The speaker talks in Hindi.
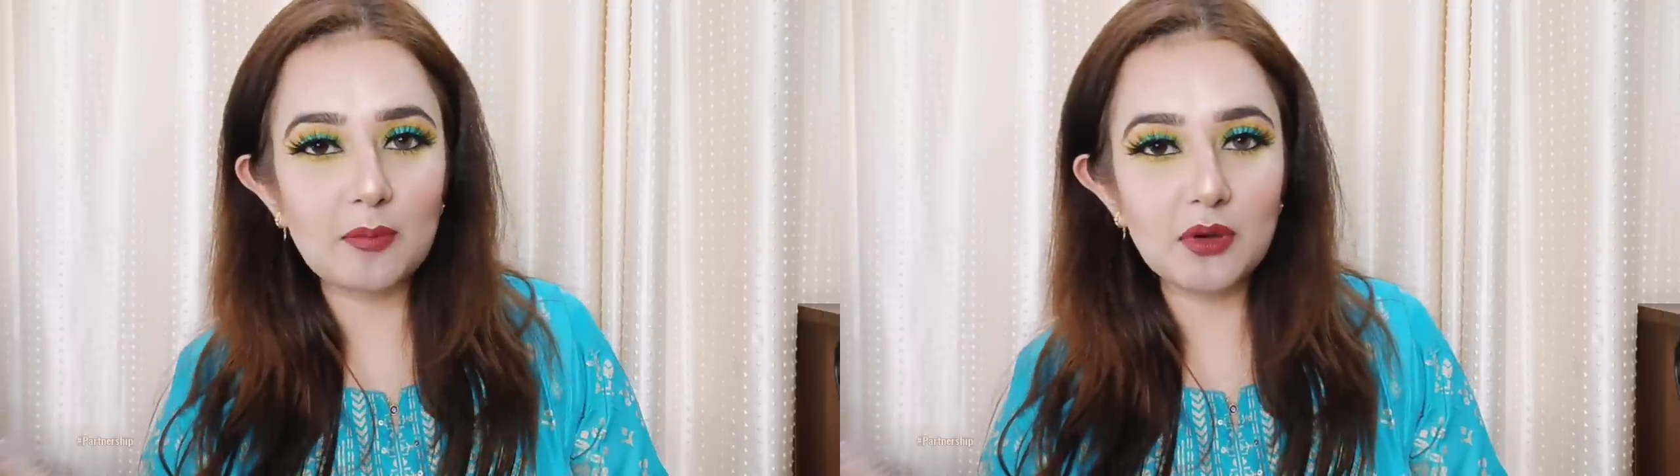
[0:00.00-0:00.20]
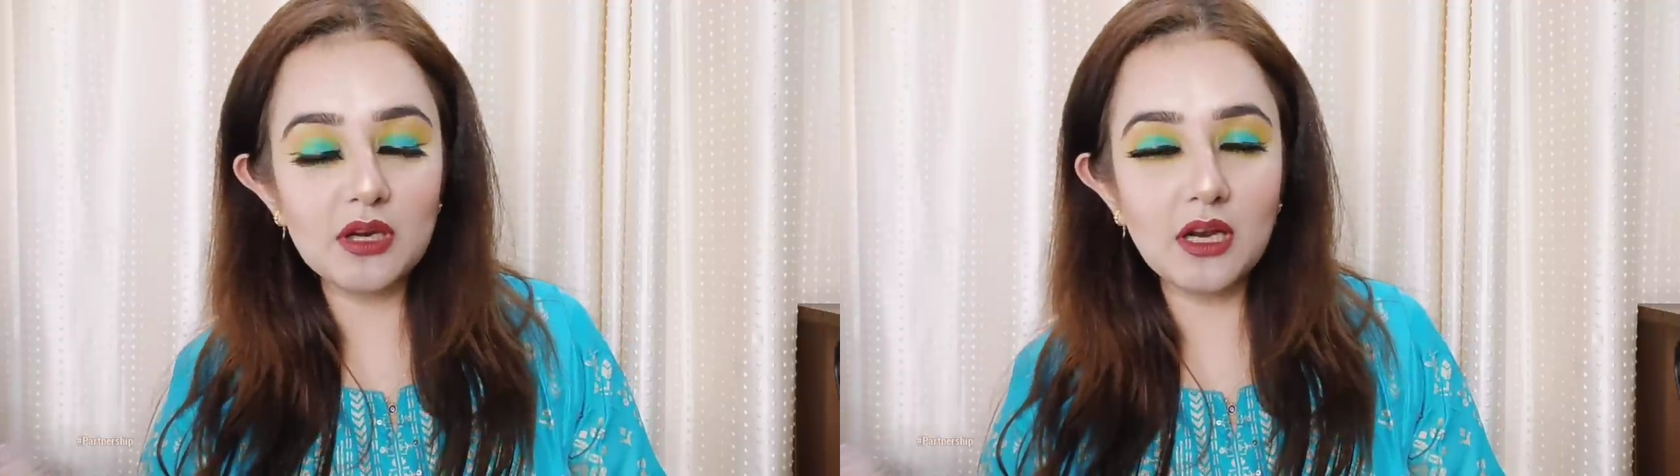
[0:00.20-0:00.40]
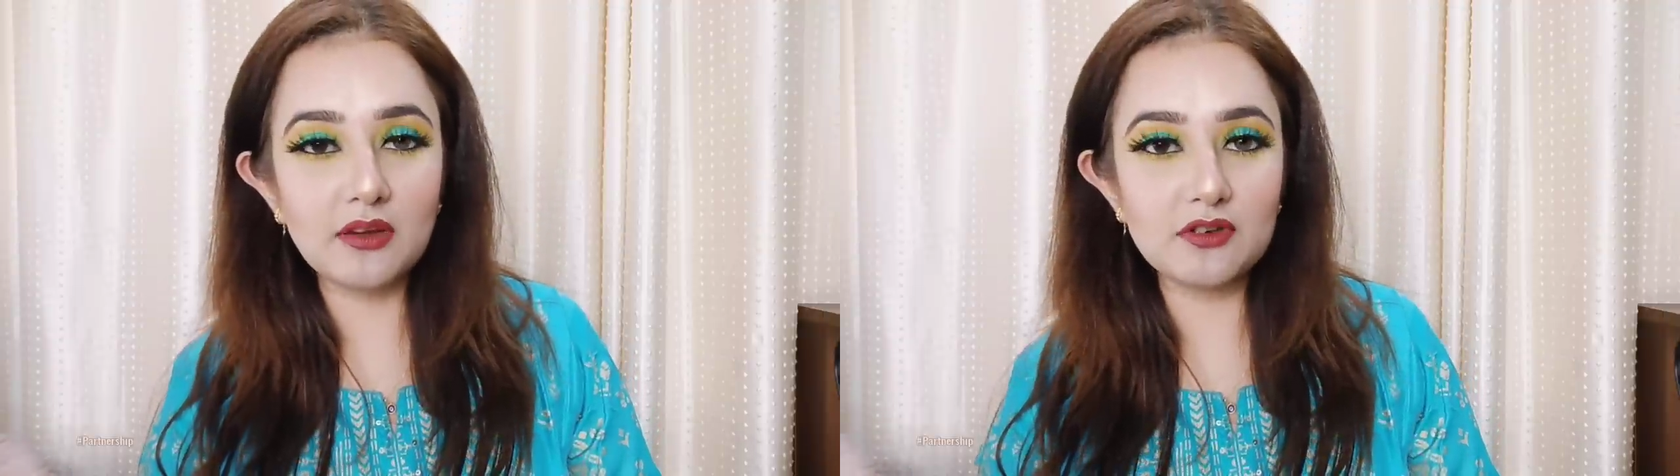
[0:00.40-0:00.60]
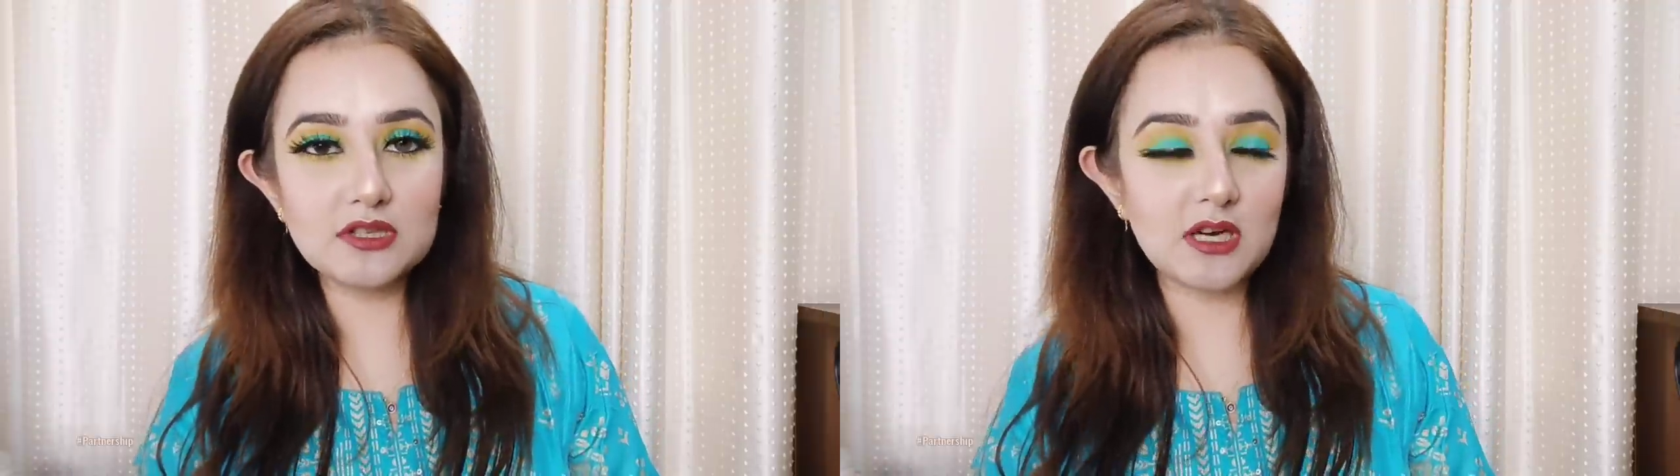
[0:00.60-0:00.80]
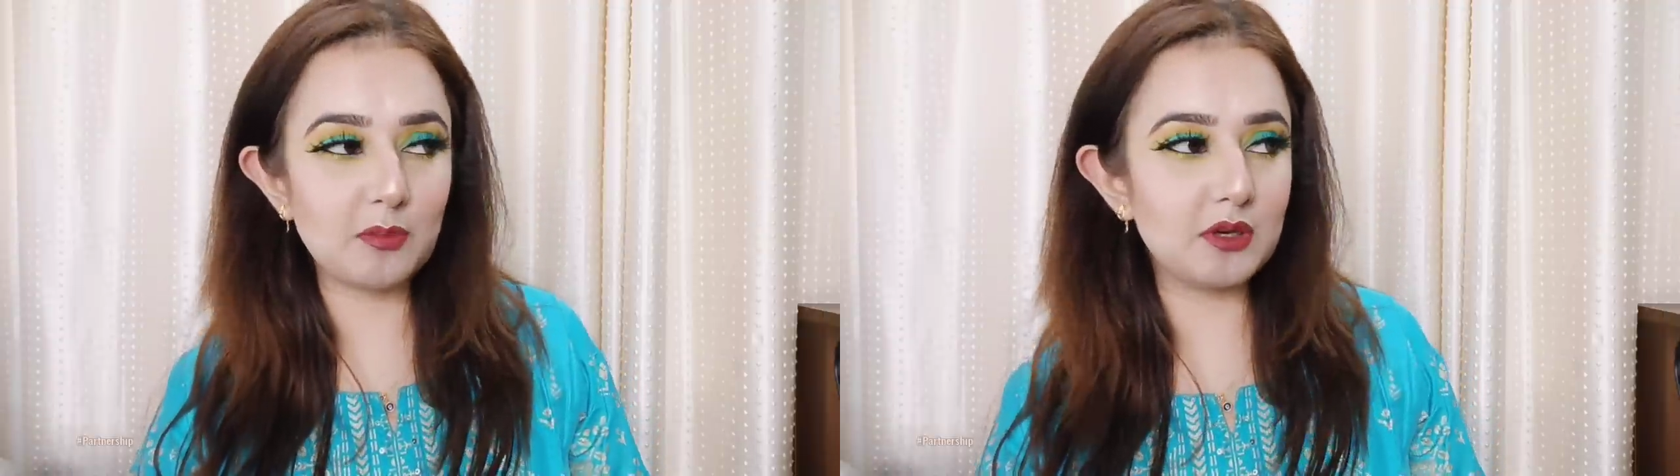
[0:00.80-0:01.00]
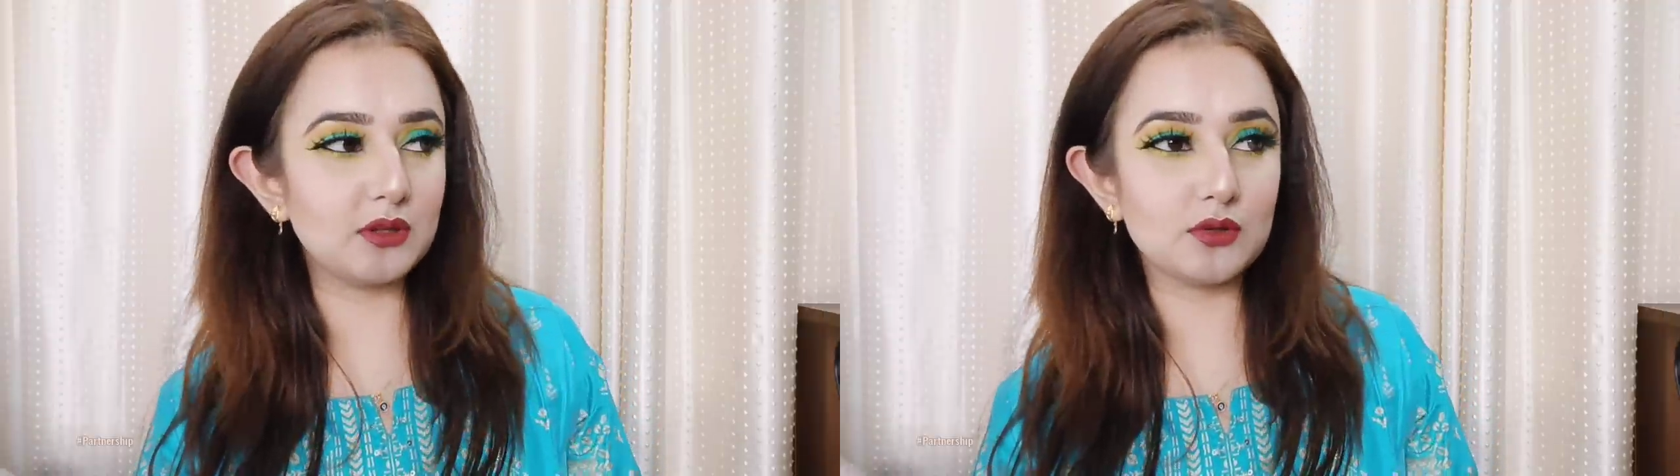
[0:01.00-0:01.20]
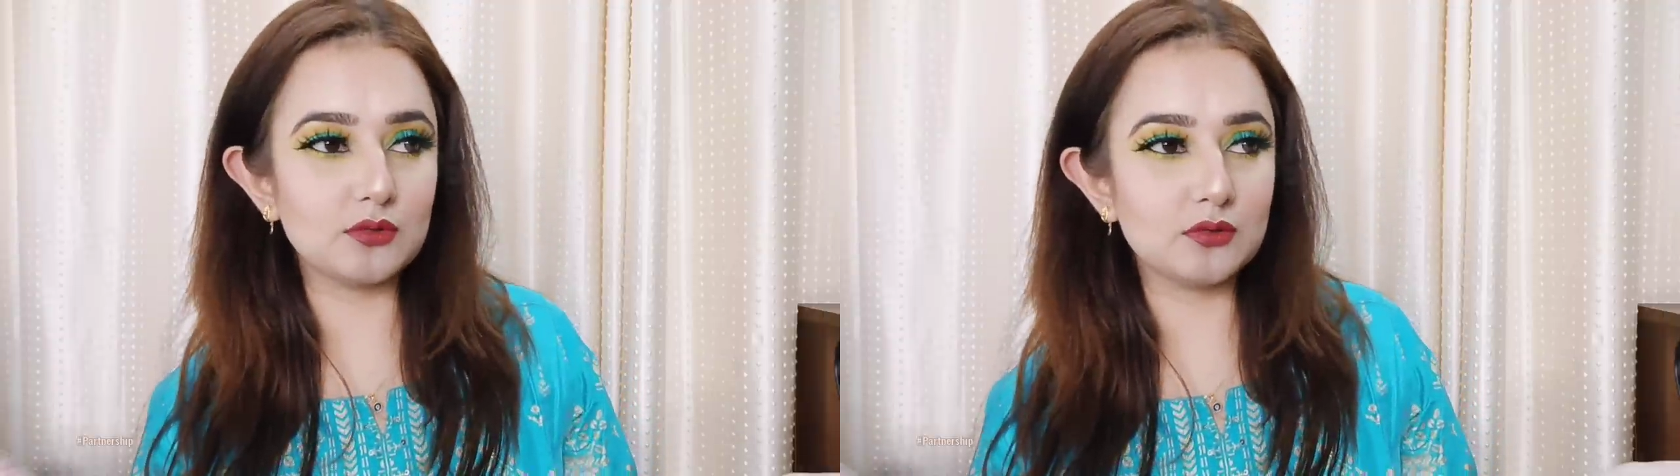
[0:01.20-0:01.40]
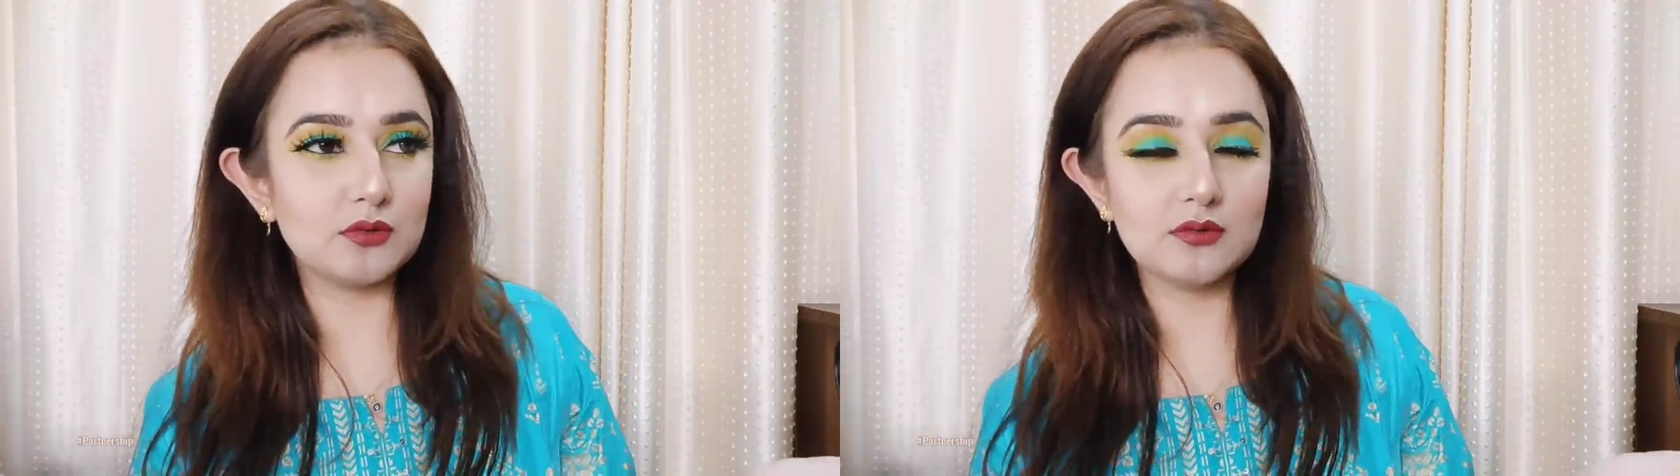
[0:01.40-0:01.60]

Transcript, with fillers: अप्रैल है फर्स्ट अप्रैल तो